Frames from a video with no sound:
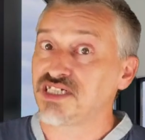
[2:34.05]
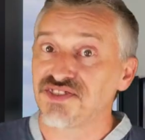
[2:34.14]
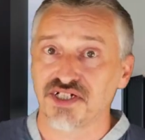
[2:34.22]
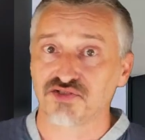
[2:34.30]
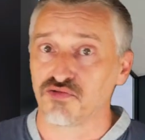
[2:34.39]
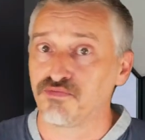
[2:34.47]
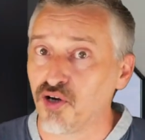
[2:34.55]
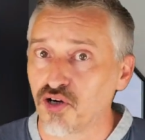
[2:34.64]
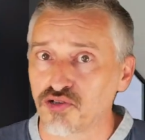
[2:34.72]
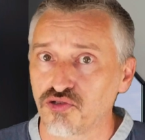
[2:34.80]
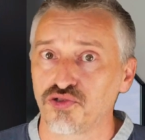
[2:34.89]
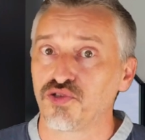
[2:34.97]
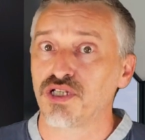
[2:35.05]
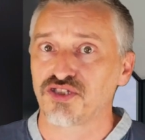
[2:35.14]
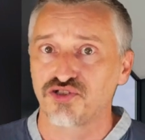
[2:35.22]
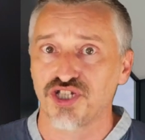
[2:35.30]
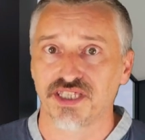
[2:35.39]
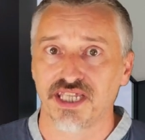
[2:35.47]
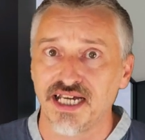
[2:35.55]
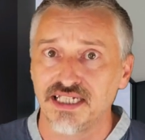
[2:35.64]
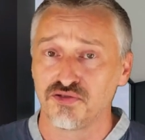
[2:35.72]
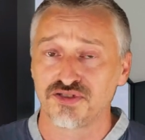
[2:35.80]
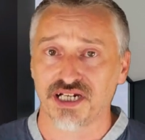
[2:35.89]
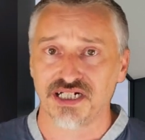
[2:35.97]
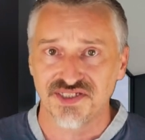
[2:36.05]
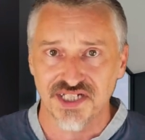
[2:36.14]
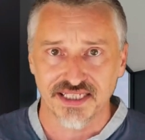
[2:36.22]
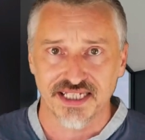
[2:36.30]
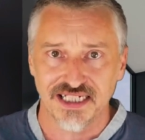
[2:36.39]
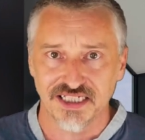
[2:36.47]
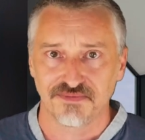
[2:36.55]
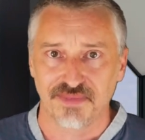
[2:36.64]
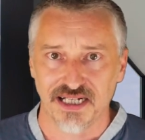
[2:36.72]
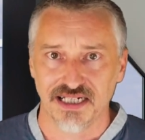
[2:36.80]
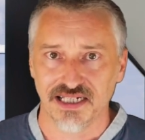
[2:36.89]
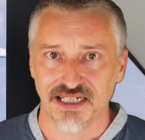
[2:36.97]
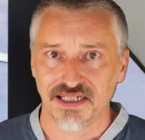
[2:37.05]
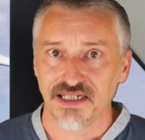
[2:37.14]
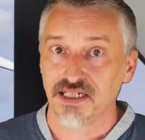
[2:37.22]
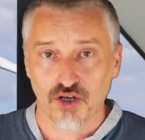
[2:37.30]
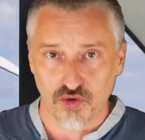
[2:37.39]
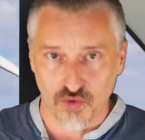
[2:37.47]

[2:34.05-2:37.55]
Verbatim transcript: senza supporto di una società industrializzata alle spalle,